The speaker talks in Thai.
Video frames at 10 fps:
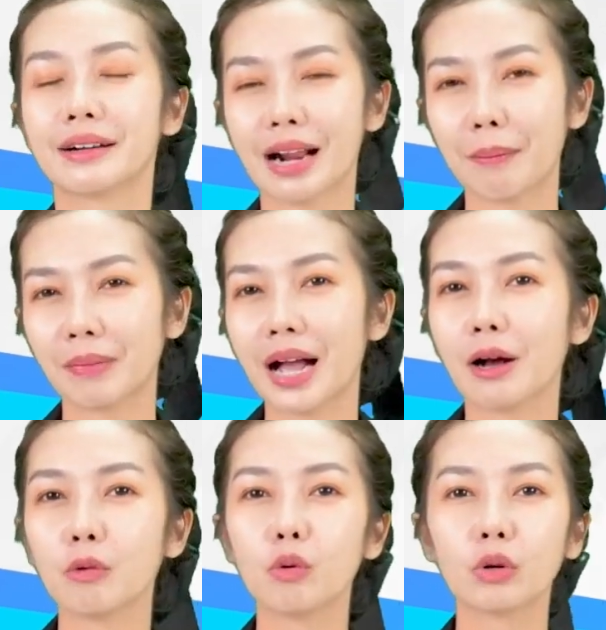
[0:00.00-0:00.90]
รำเข้า
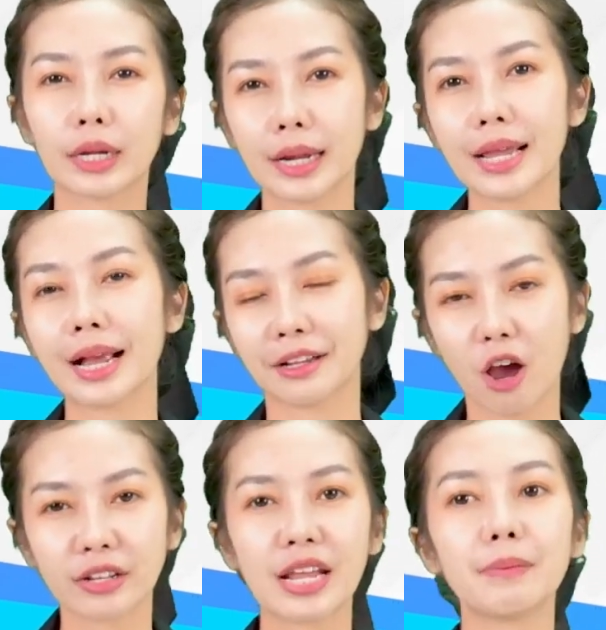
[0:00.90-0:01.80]
คู่กันได้อย่างย
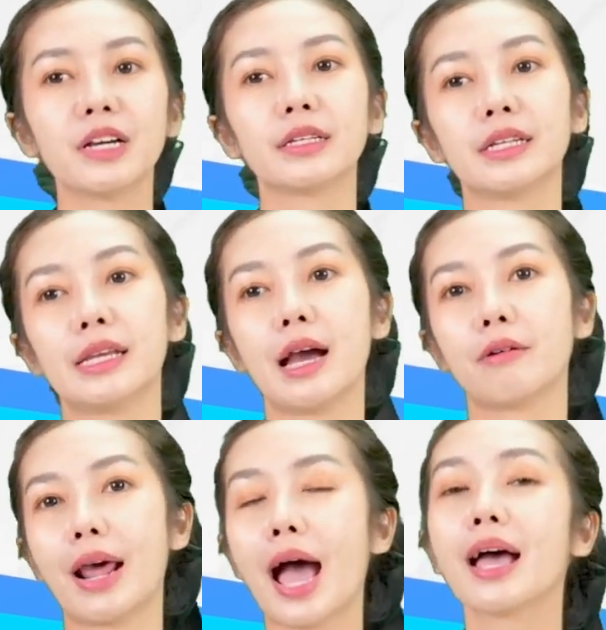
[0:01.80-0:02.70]
อดเยี่ยมเลยทีเดียว
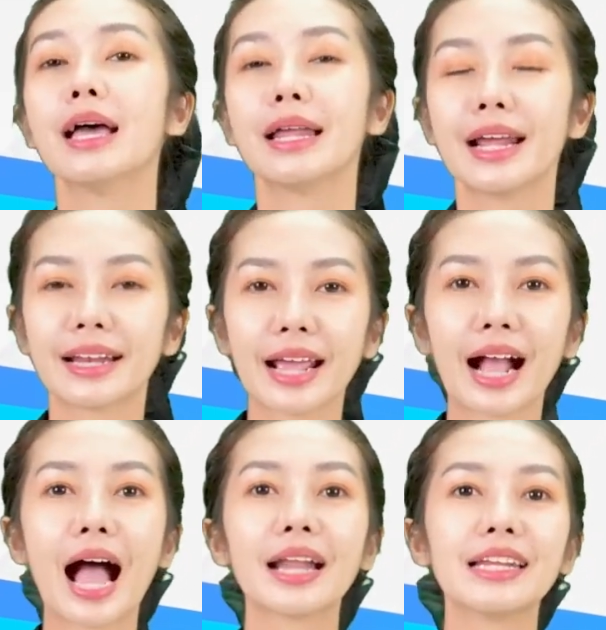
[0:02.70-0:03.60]
นะเด็
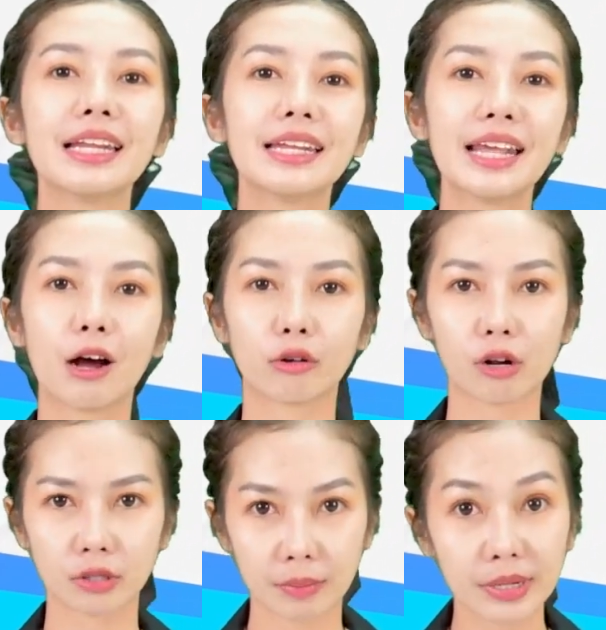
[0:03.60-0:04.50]
กๆคะทีนี้เดี๋ยว
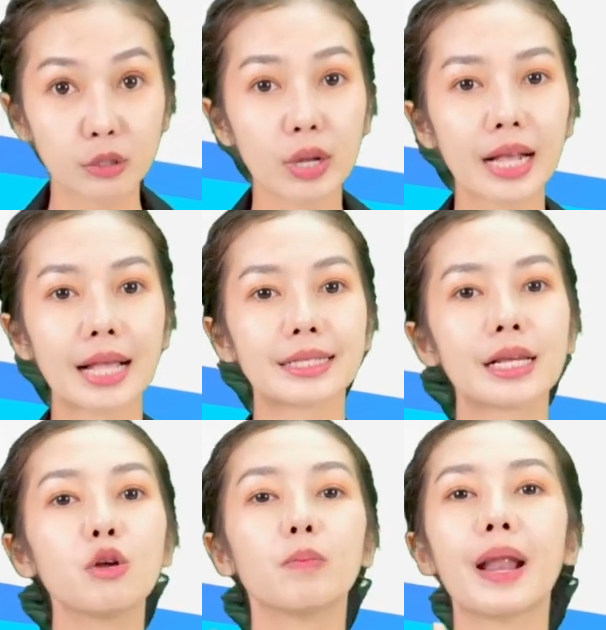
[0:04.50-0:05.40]
เราจะมาช่วยกันส
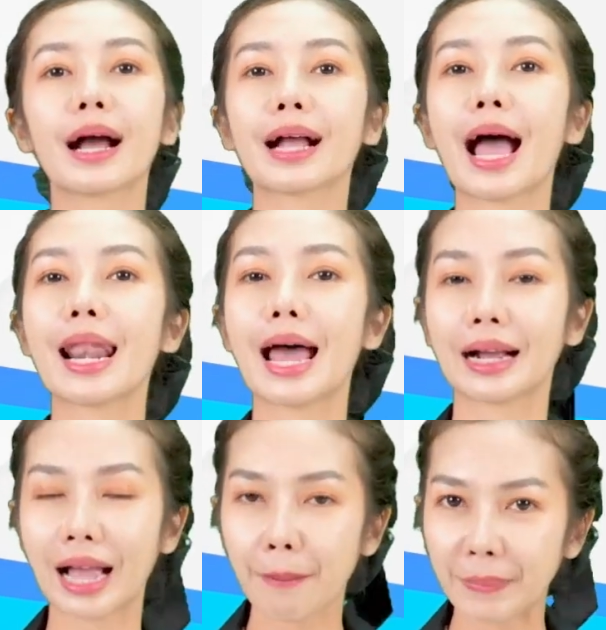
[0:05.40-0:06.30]
รุปหลักการหลัง
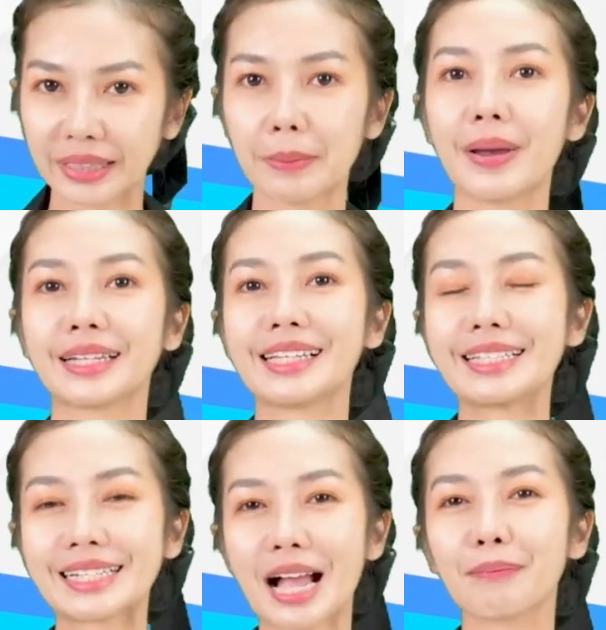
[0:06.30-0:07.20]
การปฏิบัติกิ
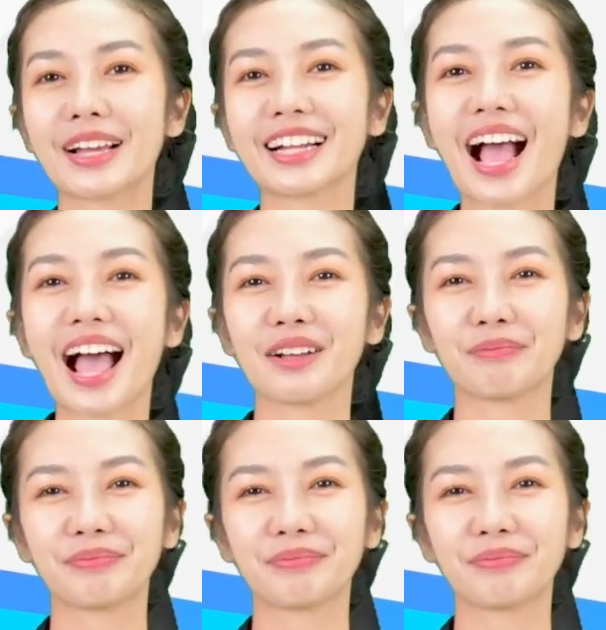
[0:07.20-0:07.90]
จกรรมกันค่ะ